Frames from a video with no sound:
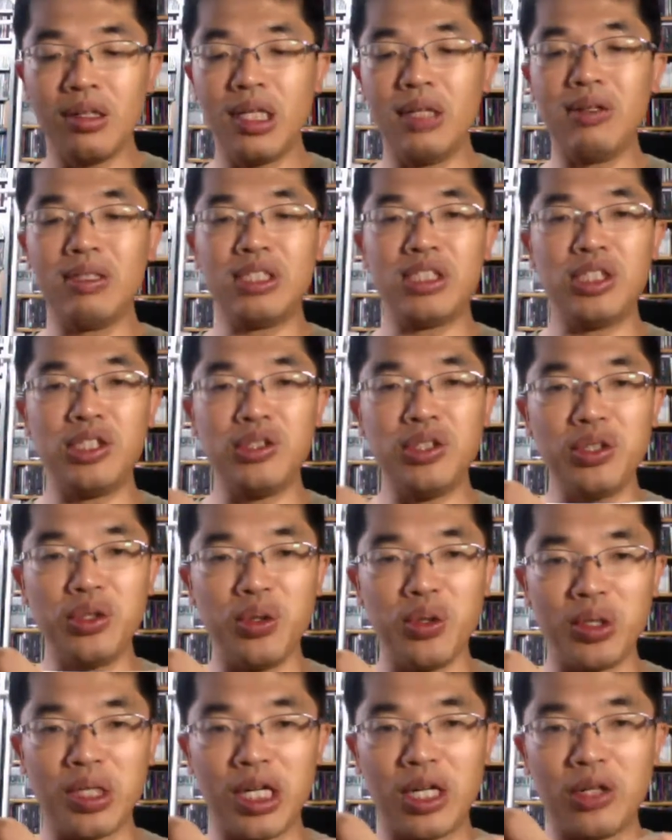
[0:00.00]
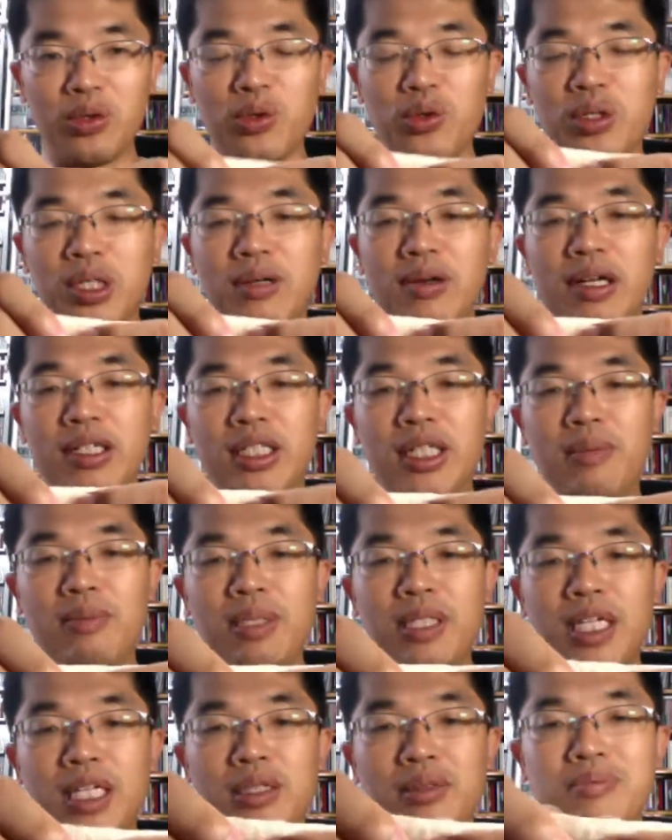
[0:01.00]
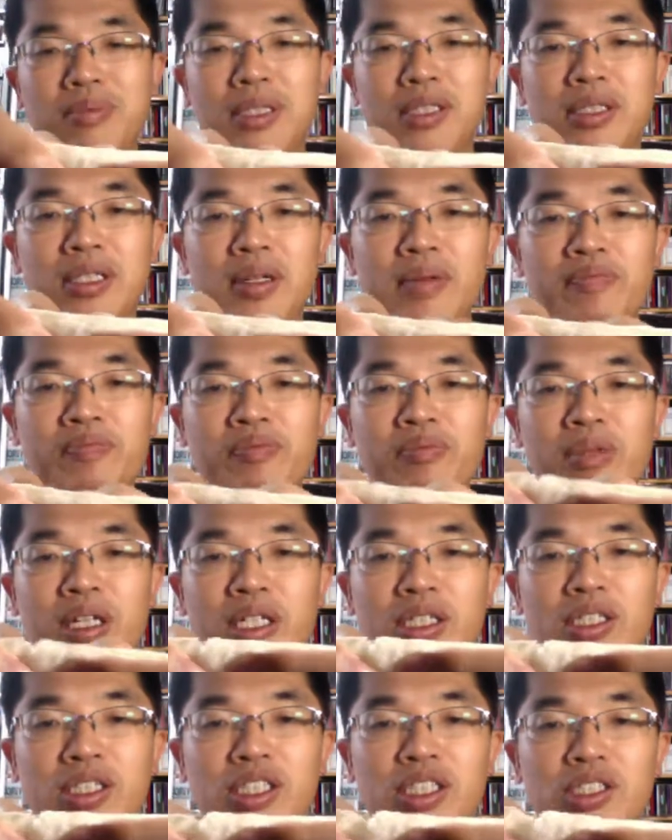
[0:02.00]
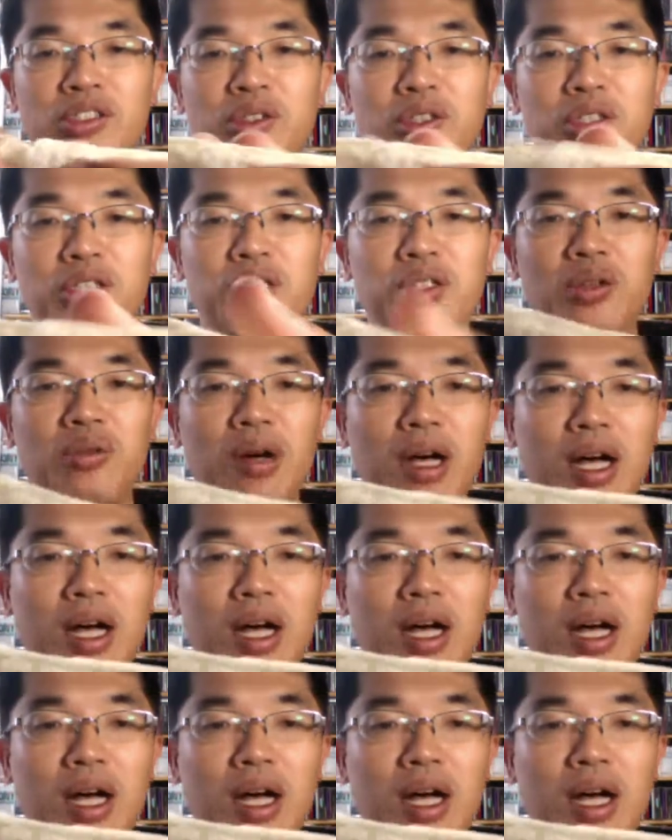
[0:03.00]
では、白い方から今回は開けてみたいと思います。白いの